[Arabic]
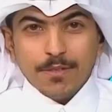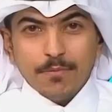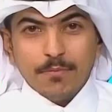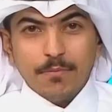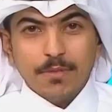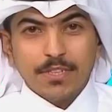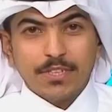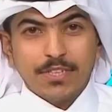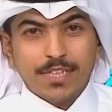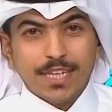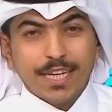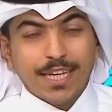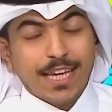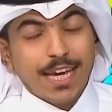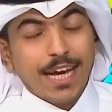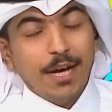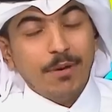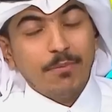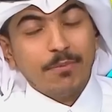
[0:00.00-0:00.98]
بشتك
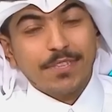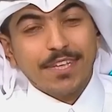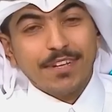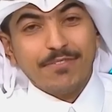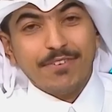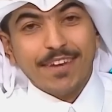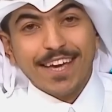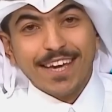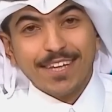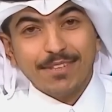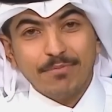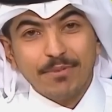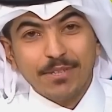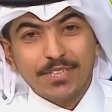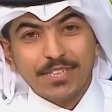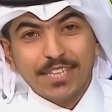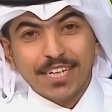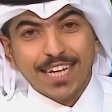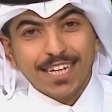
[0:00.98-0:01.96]
يا احمد الفهيد
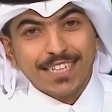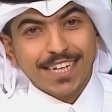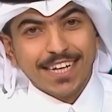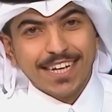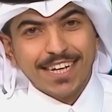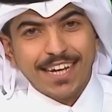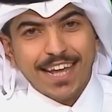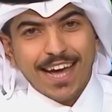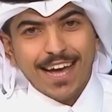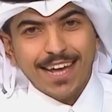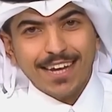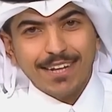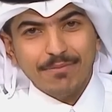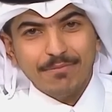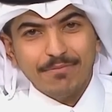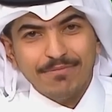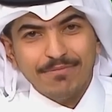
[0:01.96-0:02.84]
بشتك يشغل العالم.